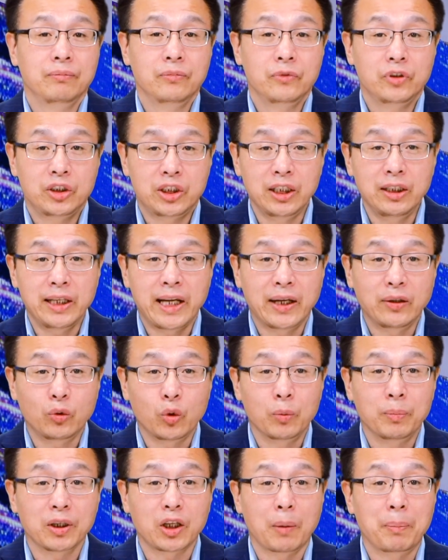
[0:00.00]
今天
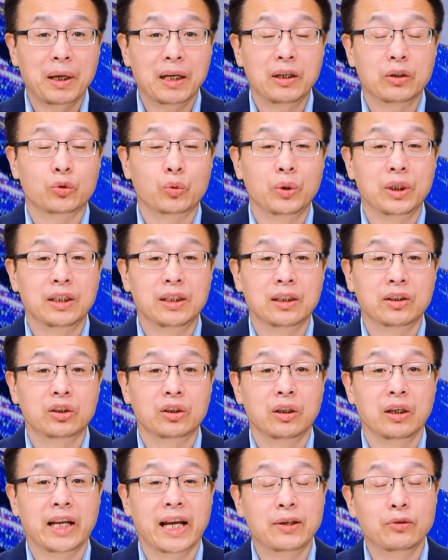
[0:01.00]
通报的病例数已经
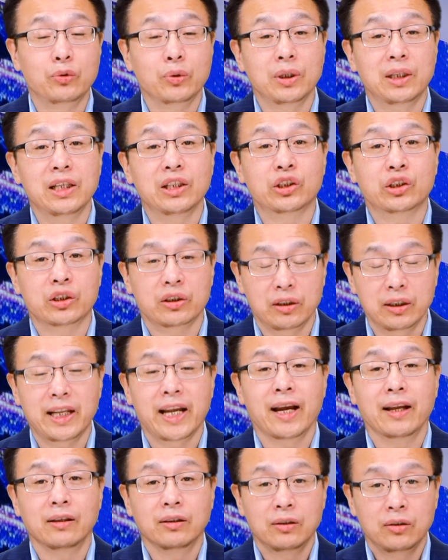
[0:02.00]
是连续第十
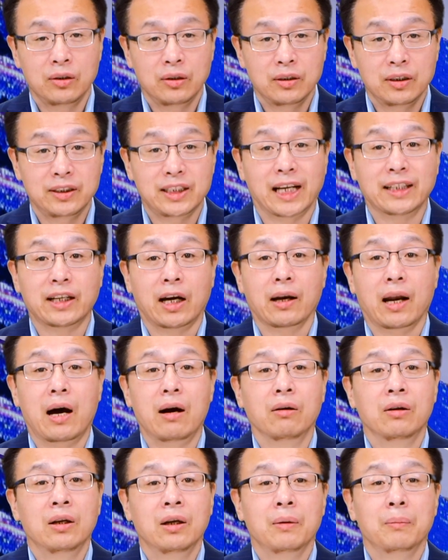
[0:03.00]
天下降了，
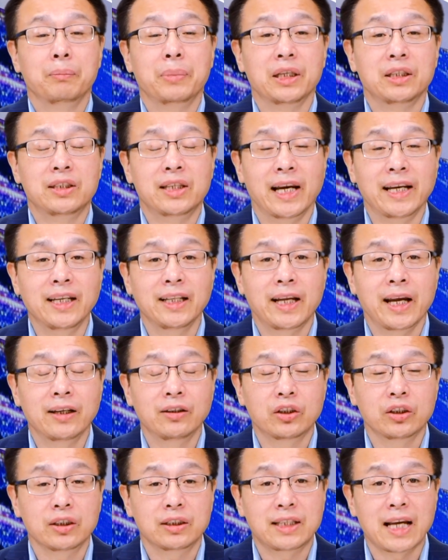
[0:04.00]
比前一天
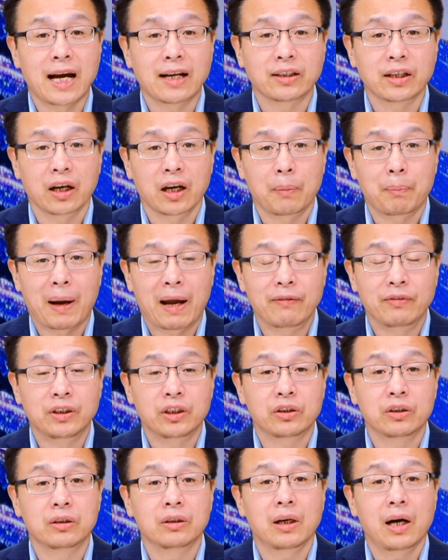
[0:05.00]
是下降了百分
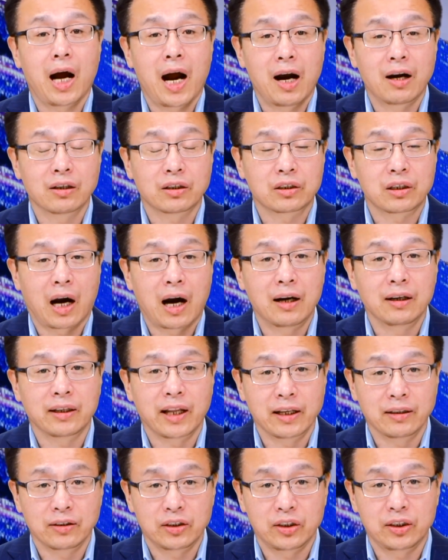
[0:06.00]
之二十二
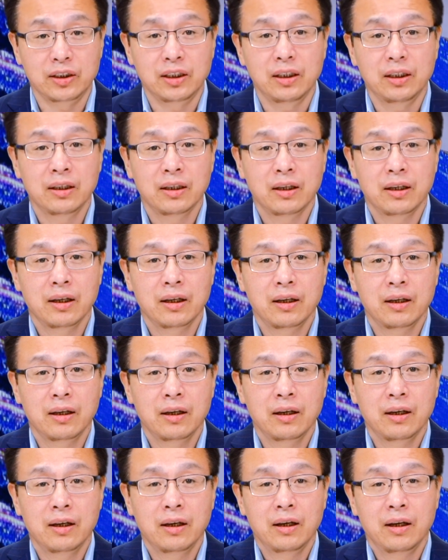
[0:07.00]
点七。
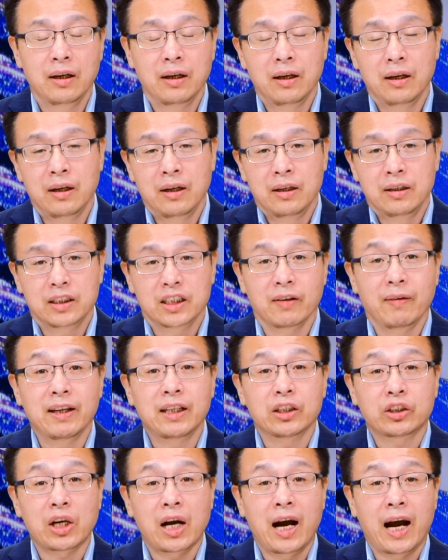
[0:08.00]
此外呢，
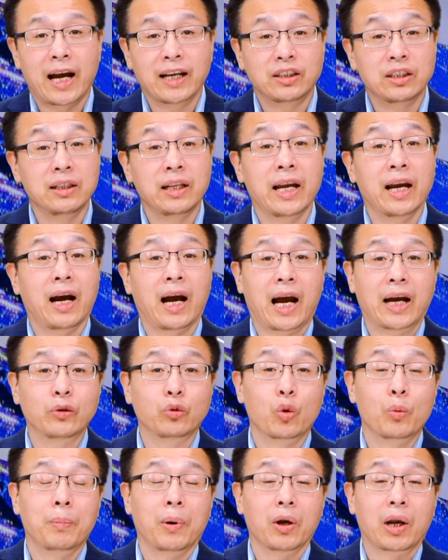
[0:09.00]
上海今天还
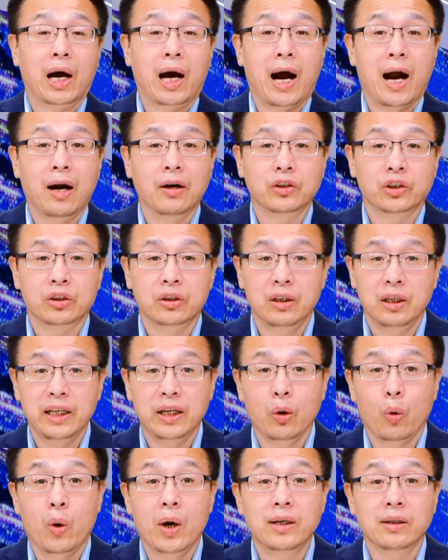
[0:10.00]
通报了二十例
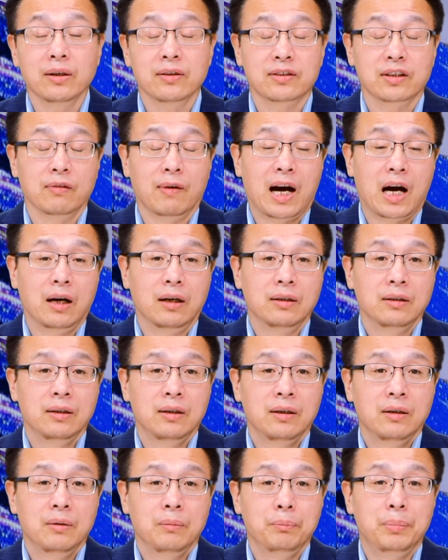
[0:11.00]
患者死亡，
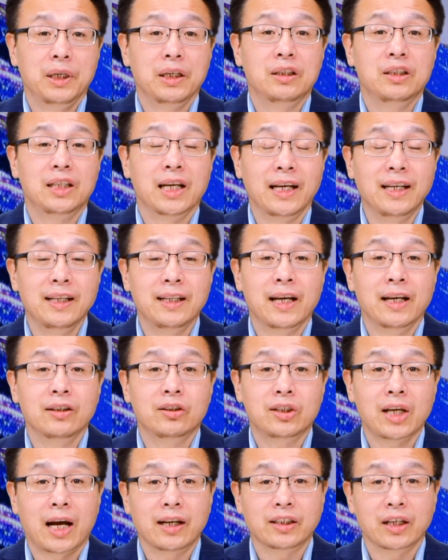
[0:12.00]
比前一天
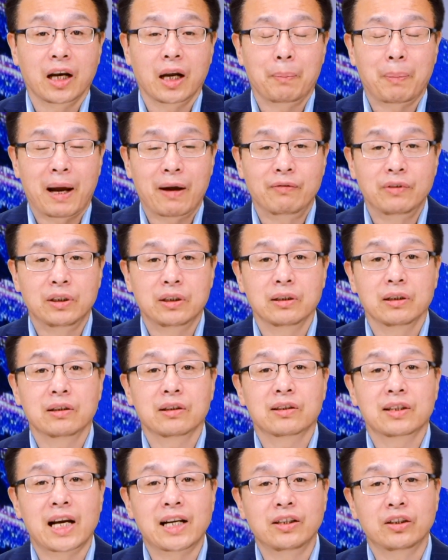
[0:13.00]
下降了百分之
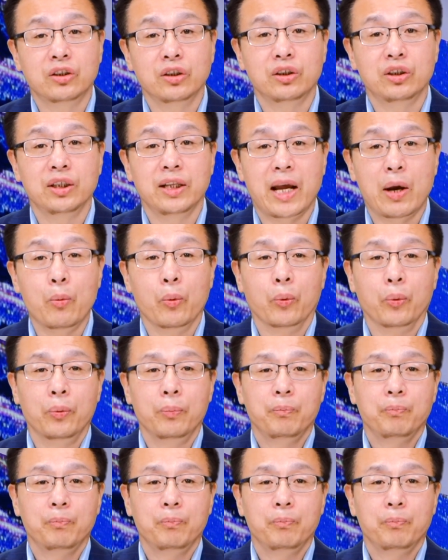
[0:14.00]
三十七点五。